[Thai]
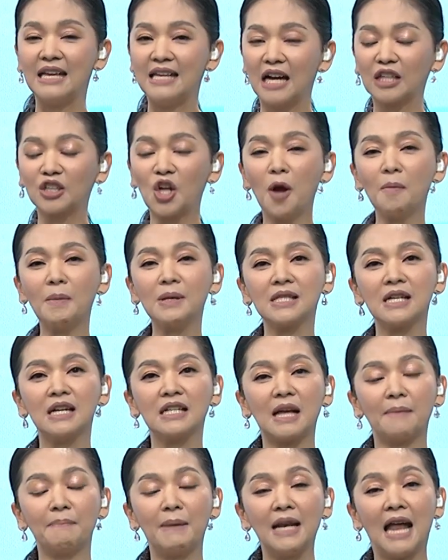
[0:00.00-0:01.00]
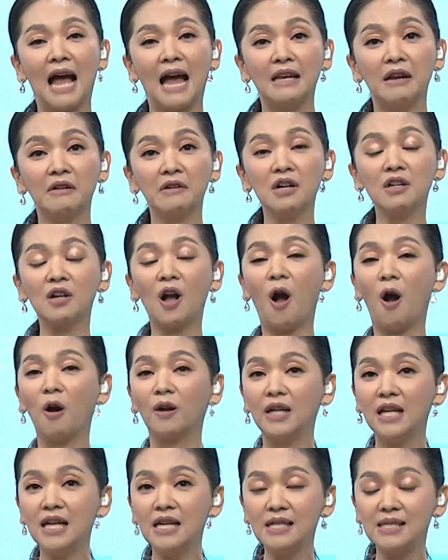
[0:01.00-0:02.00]
ยังต้องเผชิญกับปัญหาในเรื่องของ
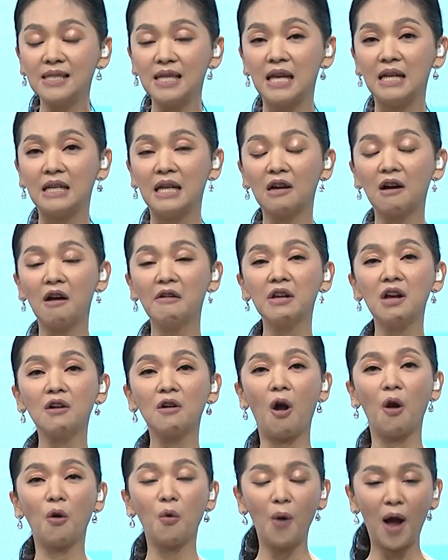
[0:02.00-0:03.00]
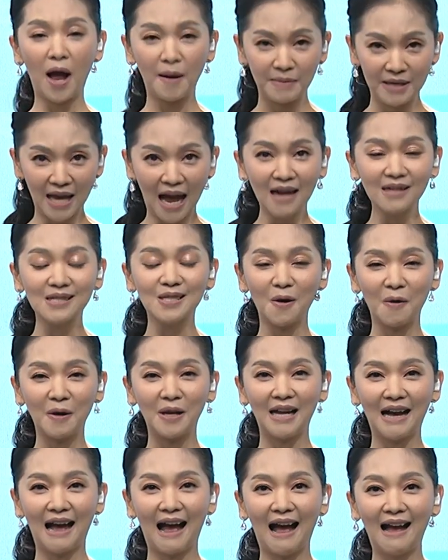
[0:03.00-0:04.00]
หนี้สิน และก็เรื่องของความยากจน
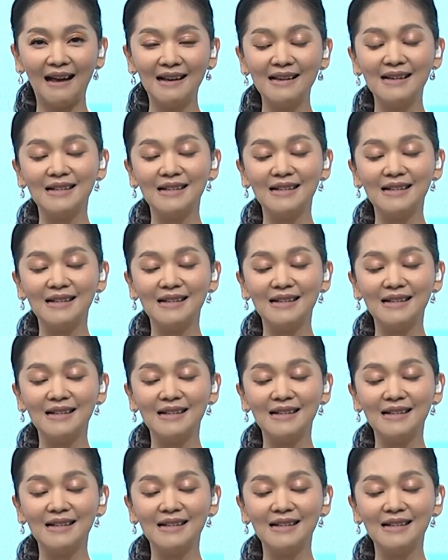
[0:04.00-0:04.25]
นะคะ